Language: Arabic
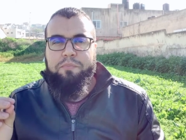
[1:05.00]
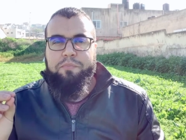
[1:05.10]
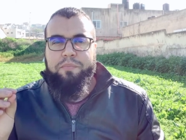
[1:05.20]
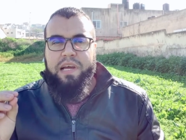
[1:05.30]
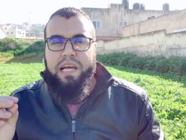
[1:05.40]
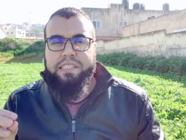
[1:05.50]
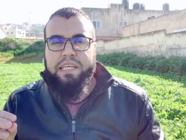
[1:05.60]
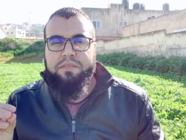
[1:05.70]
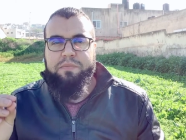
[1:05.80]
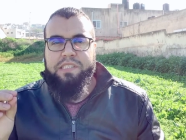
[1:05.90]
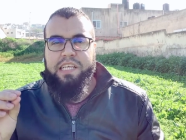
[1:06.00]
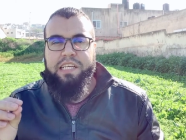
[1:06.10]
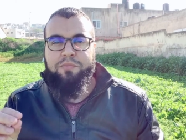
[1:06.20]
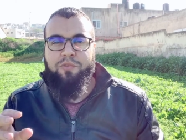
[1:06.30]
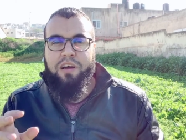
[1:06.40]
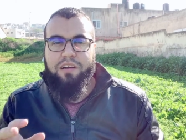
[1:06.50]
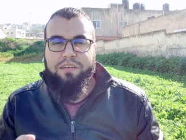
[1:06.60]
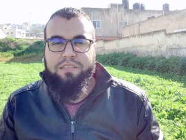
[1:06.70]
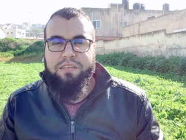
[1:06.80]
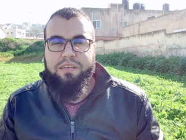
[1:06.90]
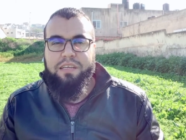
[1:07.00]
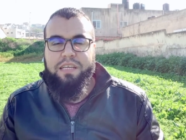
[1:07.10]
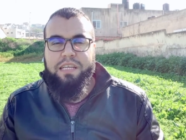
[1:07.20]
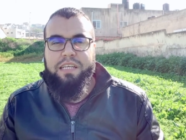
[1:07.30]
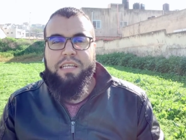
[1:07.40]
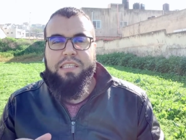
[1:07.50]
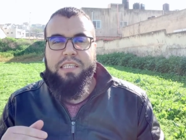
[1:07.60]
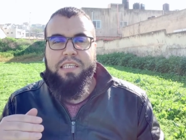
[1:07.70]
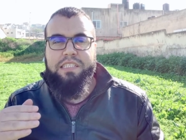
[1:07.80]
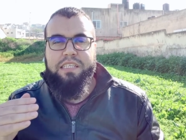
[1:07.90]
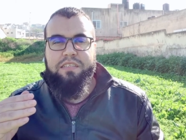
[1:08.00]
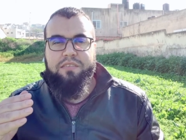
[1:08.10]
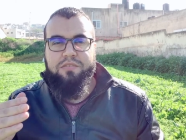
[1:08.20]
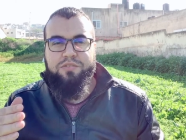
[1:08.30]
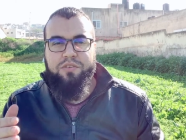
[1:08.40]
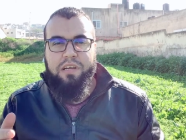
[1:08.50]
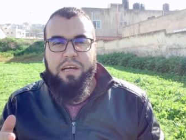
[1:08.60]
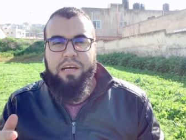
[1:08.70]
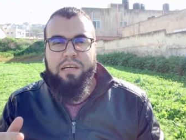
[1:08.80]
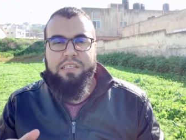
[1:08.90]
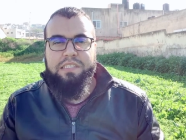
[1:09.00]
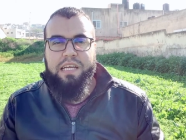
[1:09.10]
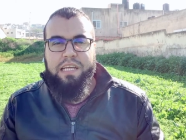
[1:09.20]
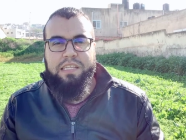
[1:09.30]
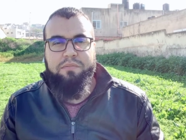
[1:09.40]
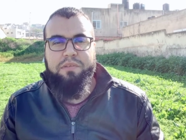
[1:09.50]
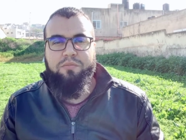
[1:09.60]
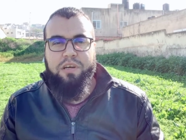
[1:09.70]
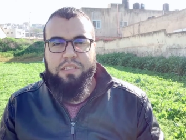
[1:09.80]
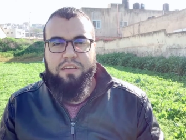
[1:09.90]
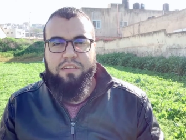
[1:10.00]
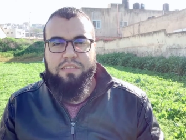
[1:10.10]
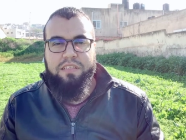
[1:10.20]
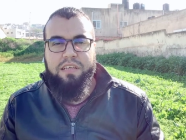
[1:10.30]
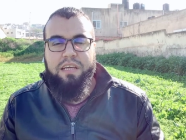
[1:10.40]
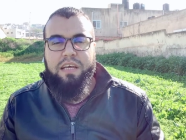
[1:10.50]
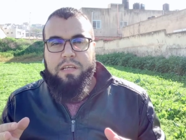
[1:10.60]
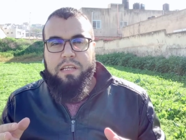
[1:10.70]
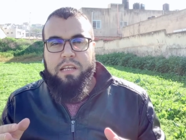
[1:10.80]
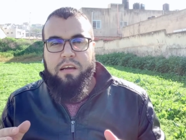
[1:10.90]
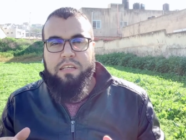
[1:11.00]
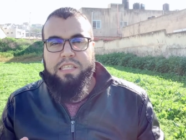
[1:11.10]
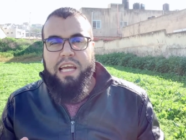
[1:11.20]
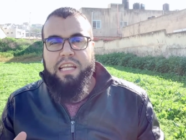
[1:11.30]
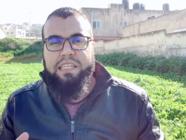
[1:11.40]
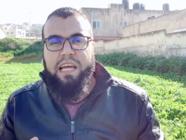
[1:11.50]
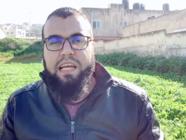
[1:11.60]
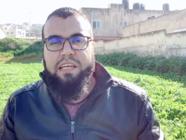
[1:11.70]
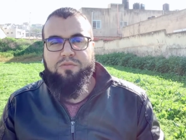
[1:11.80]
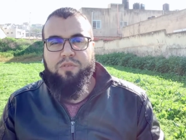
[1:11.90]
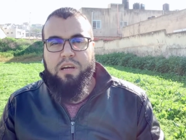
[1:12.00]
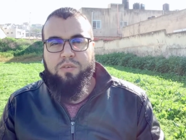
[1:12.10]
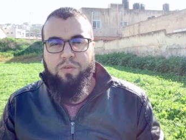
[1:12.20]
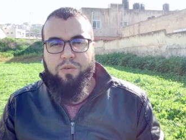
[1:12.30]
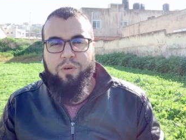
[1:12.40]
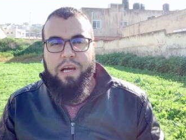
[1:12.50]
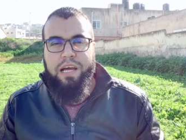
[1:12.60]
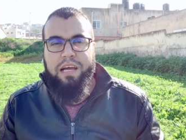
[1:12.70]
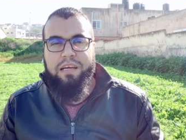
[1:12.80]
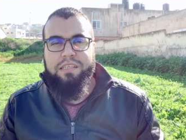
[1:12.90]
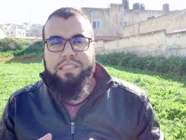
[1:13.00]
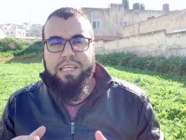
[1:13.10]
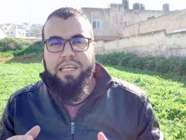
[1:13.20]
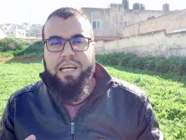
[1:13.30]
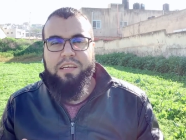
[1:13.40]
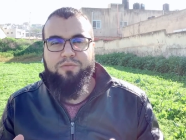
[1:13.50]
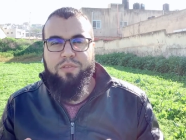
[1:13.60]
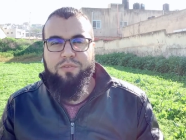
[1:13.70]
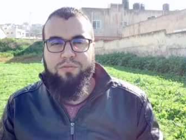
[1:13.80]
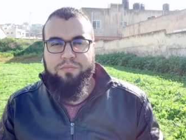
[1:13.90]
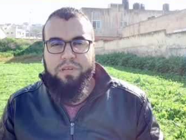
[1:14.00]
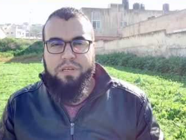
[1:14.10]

ماتت بشكل مؤقت نتيجة جرعة زائدة من المخدرات لقد كانت حياتها كلها سيئات وذنوب